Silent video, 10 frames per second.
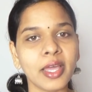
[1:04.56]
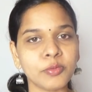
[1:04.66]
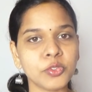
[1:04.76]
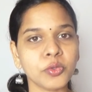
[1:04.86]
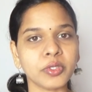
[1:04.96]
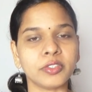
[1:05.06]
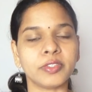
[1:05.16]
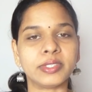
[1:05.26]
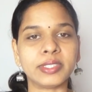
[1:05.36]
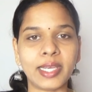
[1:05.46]
ஐம் ஷூர் இது
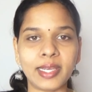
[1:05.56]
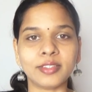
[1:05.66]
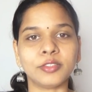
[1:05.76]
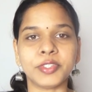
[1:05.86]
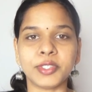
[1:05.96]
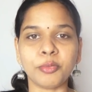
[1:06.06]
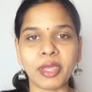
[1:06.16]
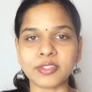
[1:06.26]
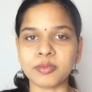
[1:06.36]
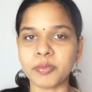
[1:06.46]
வந்து எல்லாத்து வீட்லேயும்
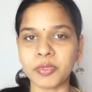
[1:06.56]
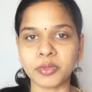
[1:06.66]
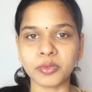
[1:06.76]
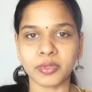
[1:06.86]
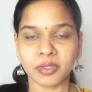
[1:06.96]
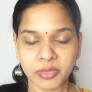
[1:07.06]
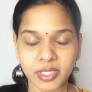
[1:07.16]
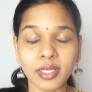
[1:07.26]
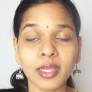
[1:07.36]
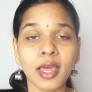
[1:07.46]
மேக்ஸிமம் இருக்கும்
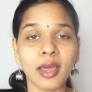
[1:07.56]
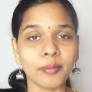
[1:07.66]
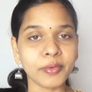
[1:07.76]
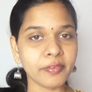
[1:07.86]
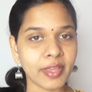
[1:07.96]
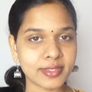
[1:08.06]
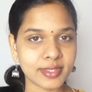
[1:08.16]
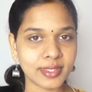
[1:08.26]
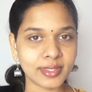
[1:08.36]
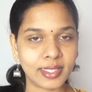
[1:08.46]
நம்புகிறேன் அப்படி
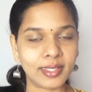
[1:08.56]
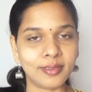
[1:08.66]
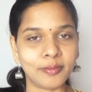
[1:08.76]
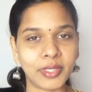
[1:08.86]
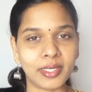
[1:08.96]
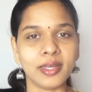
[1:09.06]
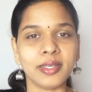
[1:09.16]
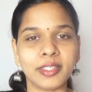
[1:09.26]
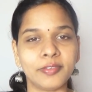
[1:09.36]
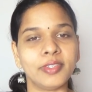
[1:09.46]
வேசலின் இல்லை அப்படின்னா
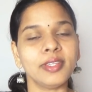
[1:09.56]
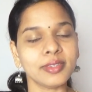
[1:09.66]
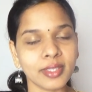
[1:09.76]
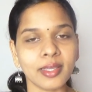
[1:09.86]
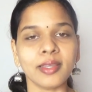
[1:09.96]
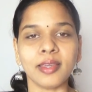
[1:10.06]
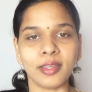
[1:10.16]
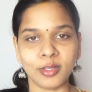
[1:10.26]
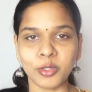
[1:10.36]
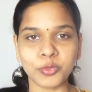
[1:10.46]
நீங்கள் வந்து தேங்காய்
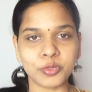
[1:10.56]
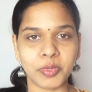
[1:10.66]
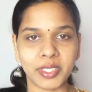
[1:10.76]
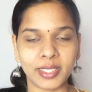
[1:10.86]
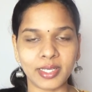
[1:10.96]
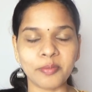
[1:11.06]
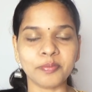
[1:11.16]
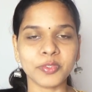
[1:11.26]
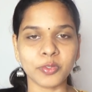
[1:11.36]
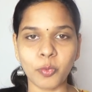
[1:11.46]
எண்ணெய் யூஸ் பண்ணிக்கலாம்
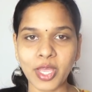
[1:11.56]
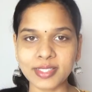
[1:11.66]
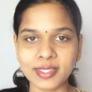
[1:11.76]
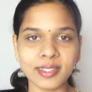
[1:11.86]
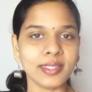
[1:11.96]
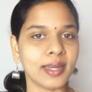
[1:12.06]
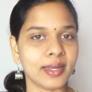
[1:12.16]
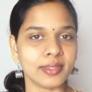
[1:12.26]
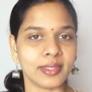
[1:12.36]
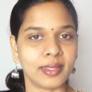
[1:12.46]
ஸோ வேசலின்
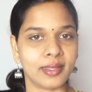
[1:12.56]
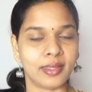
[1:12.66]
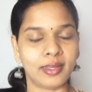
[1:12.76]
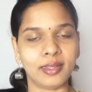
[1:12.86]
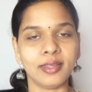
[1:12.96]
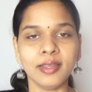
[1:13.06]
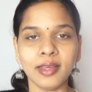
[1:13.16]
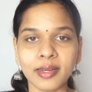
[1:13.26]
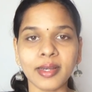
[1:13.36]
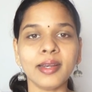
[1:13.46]
இல்லைனா தேங்காய் எண்ணெய்
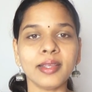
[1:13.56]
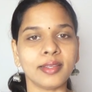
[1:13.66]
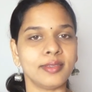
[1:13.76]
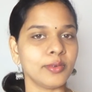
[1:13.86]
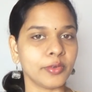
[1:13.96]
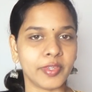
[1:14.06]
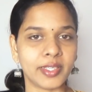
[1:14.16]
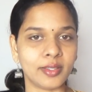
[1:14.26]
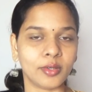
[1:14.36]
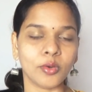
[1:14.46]
ரெண்டில் எது உங்கள்
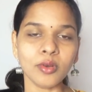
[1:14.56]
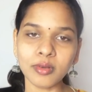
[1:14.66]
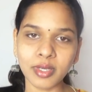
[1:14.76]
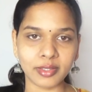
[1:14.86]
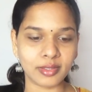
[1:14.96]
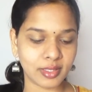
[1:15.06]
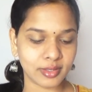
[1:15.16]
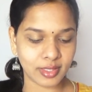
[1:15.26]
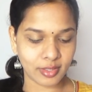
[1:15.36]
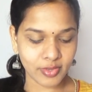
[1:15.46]
வீட்டில் இருக்கோ
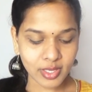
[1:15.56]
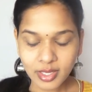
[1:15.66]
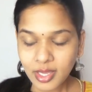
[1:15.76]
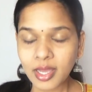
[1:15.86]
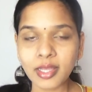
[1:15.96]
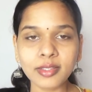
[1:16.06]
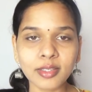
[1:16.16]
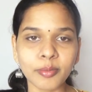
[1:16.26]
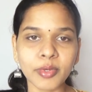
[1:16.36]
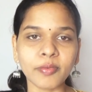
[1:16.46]
அதுதான் தேவை
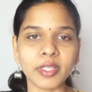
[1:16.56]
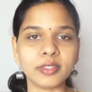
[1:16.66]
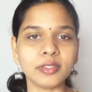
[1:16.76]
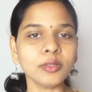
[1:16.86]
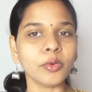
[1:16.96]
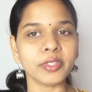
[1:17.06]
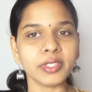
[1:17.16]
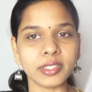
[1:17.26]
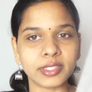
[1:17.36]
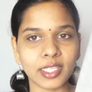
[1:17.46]
அதுக்கப்புறம் வந்து ஒரு
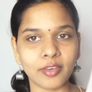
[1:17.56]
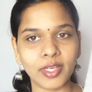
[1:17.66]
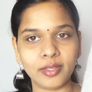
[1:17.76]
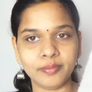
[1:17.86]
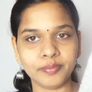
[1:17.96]
டவல்